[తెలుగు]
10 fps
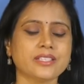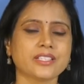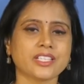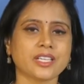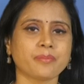
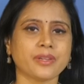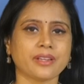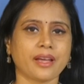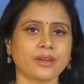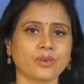టీడీపీ
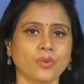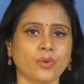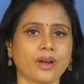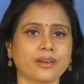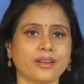నాయకులు
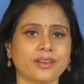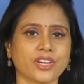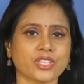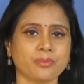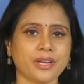కన్నా
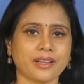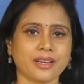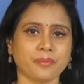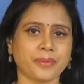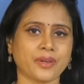లక్ష్మీనారాయణ
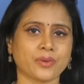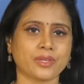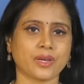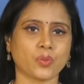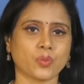
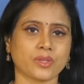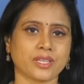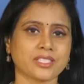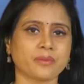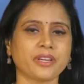పేర్కొన్నారు
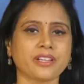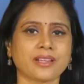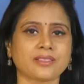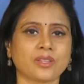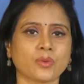నష్టపోయిన
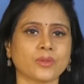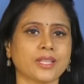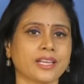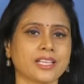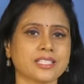రైతులకు
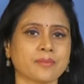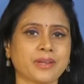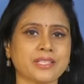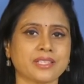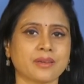ధైర్యం
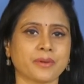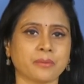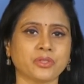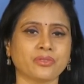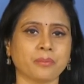చెప్పాల్సిన
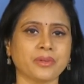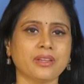ప్రభుత్వం